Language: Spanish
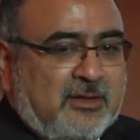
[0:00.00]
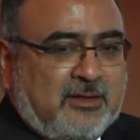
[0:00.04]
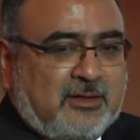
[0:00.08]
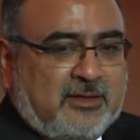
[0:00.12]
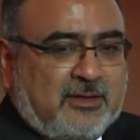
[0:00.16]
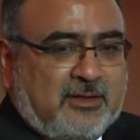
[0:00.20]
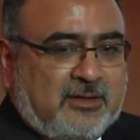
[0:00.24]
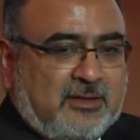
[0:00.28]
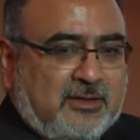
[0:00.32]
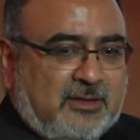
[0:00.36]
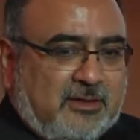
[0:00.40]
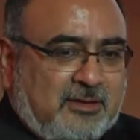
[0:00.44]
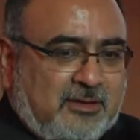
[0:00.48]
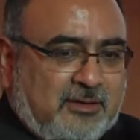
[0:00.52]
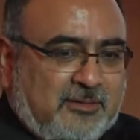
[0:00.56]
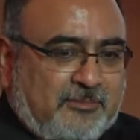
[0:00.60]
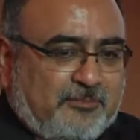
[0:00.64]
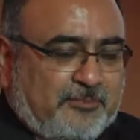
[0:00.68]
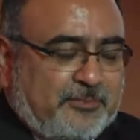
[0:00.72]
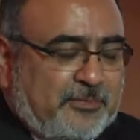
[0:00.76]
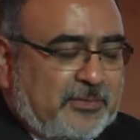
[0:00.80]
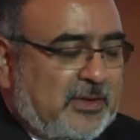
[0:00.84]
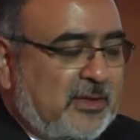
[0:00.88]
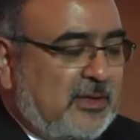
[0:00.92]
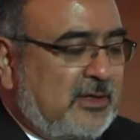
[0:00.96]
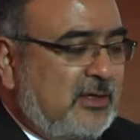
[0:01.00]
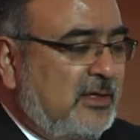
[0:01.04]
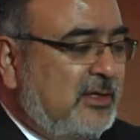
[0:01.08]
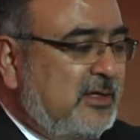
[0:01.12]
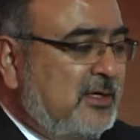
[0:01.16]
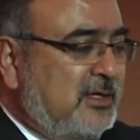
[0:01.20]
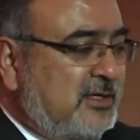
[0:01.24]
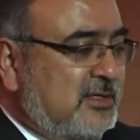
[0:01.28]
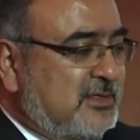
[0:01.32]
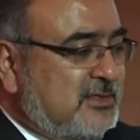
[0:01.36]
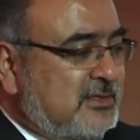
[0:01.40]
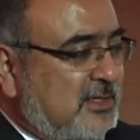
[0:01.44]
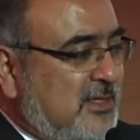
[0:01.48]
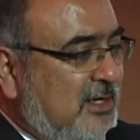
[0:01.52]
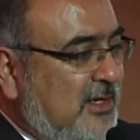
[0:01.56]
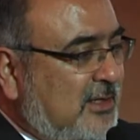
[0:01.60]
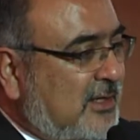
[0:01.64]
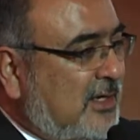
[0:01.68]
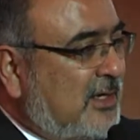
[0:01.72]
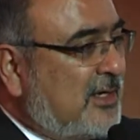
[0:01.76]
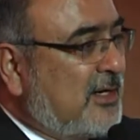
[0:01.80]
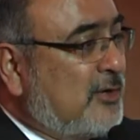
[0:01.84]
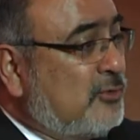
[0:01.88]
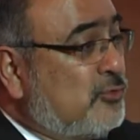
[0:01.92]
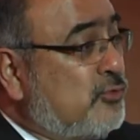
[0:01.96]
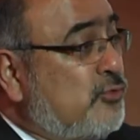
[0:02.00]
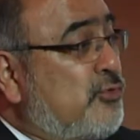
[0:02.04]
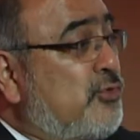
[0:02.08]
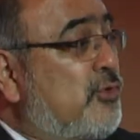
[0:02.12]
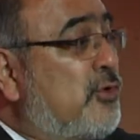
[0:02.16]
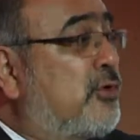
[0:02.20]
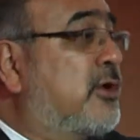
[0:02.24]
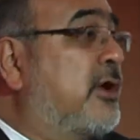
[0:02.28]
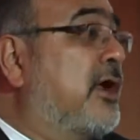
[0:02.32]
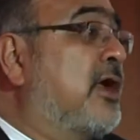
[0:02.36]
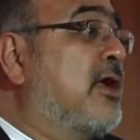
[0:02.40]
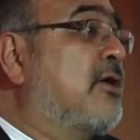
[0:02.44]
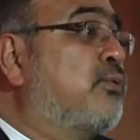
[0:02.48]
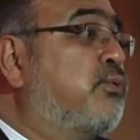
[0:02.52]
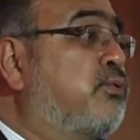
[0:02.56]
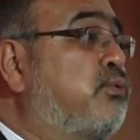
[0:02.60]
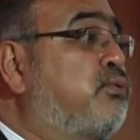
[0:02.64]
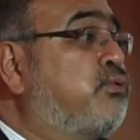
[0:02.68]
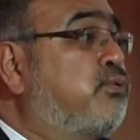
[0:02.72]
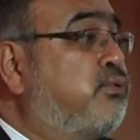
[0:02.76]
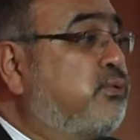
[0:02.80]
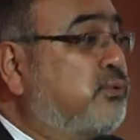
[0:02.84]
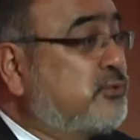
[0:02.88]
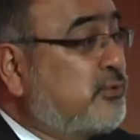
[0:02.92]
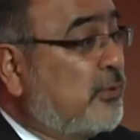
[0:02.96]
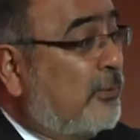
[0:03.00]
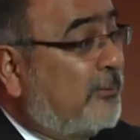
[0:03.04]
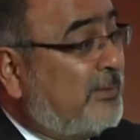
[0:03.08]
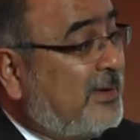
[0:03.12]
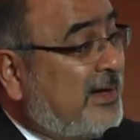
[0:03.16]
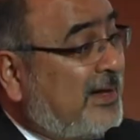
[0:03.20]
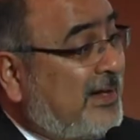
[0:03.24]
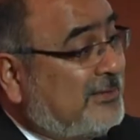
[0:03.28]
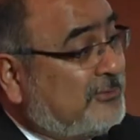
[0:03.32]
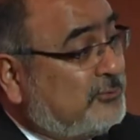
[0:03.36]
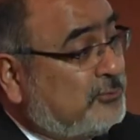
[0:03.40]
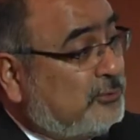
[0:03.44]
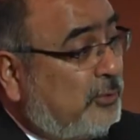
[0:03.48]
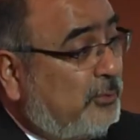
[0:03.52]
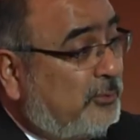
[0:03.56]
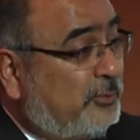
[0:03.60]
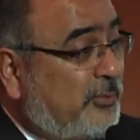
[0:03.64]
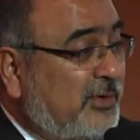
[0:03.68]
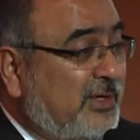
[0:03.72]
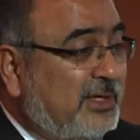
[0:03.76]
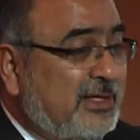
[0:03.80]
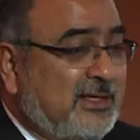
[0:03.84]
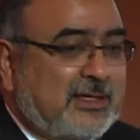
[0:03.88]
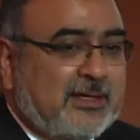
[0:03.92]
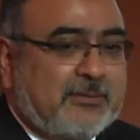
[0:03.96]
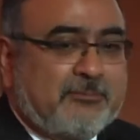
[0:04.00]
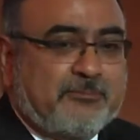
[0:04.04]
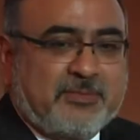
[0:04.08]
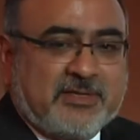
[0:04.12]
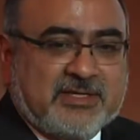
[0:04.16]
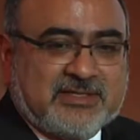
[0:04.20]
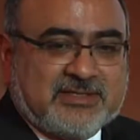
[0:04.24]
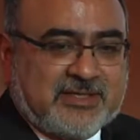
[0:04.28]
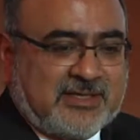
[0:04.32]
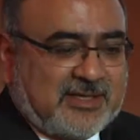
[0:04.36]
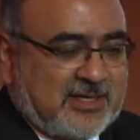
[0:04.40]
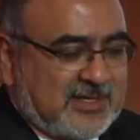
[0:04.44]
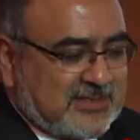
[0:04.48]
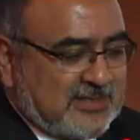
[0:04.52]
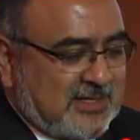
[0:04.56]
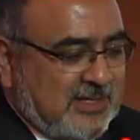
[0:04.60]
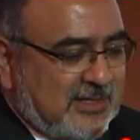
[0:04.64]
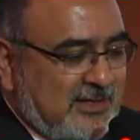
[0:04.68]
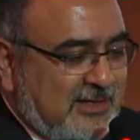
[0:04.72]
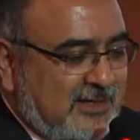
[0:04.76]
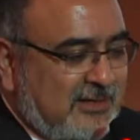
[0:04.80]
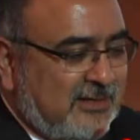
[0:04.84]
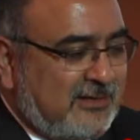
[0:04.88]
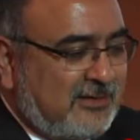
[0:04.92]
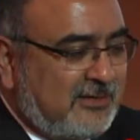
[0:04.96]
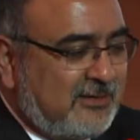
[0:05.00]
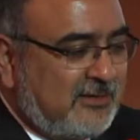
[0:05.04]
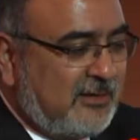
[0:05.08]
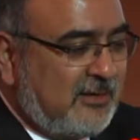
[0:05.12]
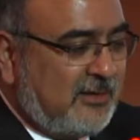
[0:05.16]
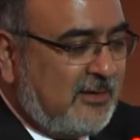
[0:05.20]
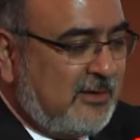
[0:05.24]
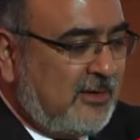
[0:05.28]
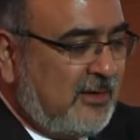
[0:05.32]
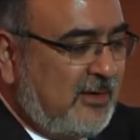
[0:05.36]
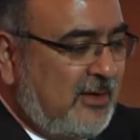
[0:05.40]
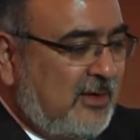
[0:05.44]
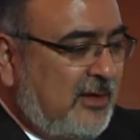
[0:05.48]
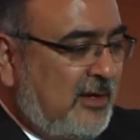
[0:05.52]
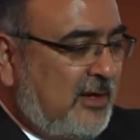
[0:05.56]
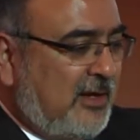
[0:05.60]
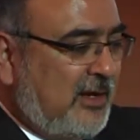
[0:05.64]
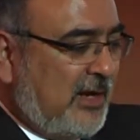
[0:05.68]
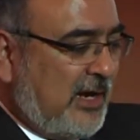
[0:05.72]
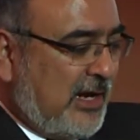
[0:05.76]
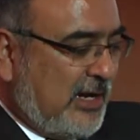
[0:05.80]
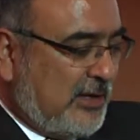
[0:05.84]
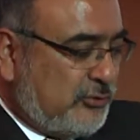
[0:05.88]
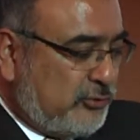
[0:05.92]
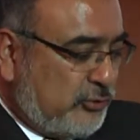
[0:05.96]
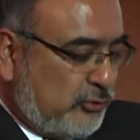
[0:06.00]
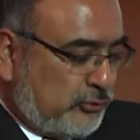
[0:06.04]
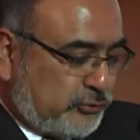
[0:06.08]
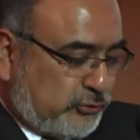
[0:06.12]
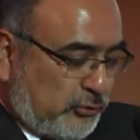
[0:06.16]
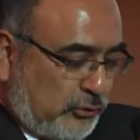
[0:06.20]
Eh, Quilla decía que hay algunos que soplando puede que empiecen a salir. Hay otros